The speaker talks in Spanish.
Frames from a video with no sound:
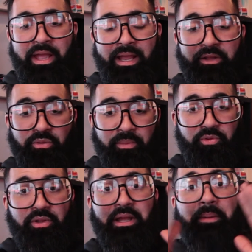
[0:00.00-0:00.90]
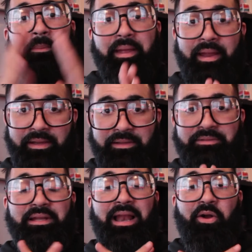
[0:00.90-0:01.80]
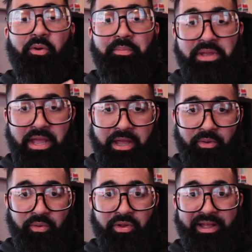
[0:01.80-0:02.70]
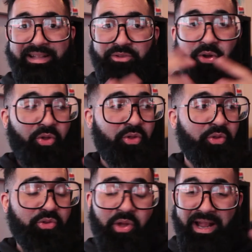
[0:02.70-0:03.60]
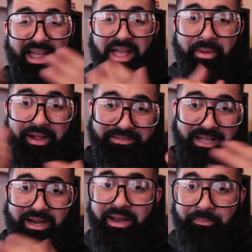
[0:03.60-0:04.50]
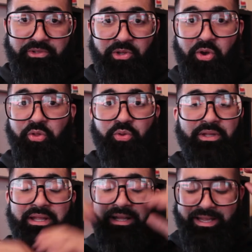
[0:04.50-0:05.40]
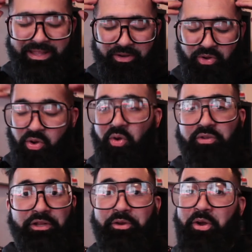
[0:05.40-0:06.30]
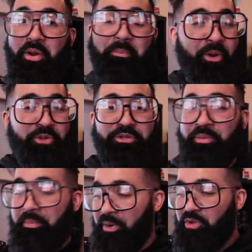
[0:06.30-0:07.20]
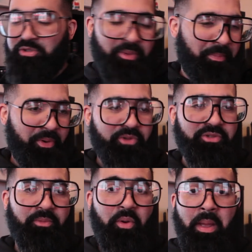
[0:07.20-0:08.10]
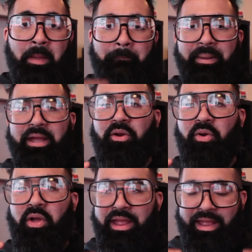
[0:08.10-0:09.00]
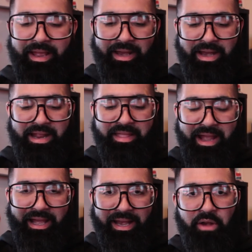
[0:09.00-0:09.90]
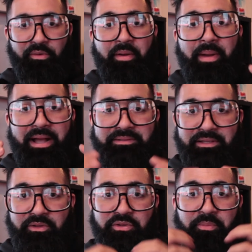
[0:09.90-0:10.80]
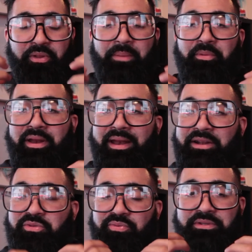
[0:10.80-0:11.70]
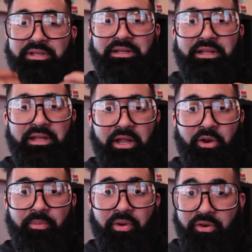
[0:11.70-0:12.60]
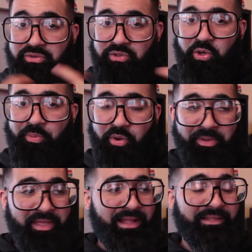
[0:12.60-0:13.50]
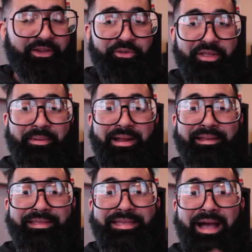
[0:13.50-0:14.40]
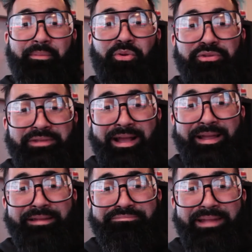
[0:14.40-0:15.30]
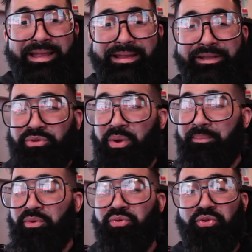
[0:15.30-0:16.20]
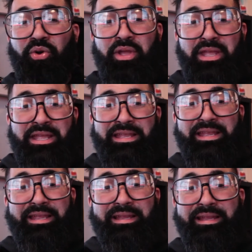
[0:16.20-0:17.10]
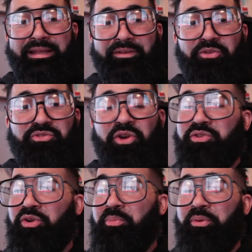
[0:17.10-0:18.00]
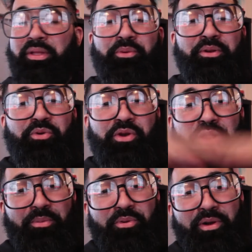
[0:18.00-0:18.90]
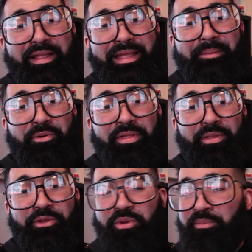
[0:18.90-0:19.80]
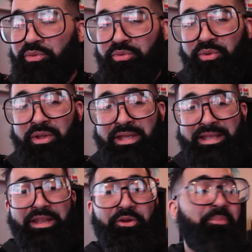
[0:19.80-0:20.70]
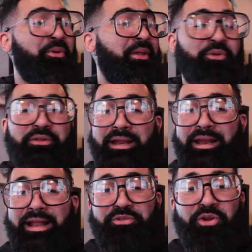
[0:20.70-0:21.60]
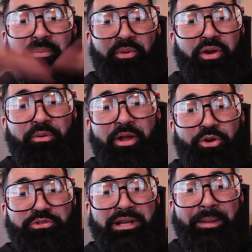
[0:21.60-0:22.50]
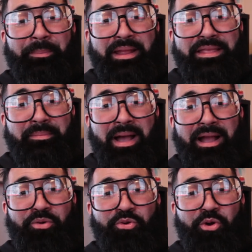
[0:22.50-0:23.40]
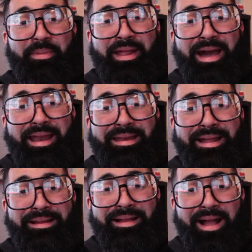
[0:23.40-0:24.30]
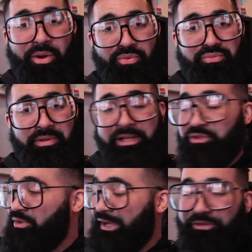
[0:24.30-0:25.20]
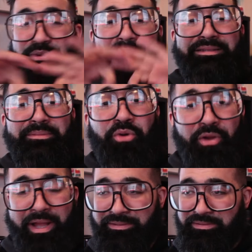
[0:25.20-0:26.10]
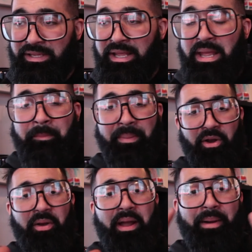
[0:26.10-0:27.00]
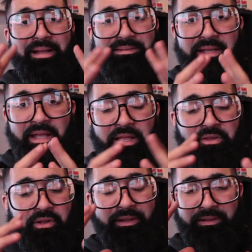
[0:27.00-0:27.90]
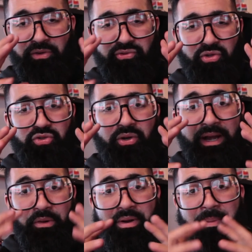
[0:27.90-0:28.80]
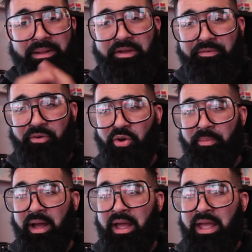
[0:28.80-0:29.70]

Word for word: Que todo el mundo diga, mey, se la comieron. Que todo, cada vez que salga el episodio, ustedes queden locos y dicen, no, el próximo, el próximo, el próximo pero en realidad es crear una base donde podemos generar suficiente dinero, porque nosotros como mediante nos lleva al diablo y San Quintín y todo el mundo, y, nosotros no podemos ni morirnos porque le dejamos deuda a todo el mundo, y no podemos tener relaciones porque no hay cosa que preñe más que un hombre arrancado, eso, eso es así porque es así, pero la base entre nosotros, crear una plataforma,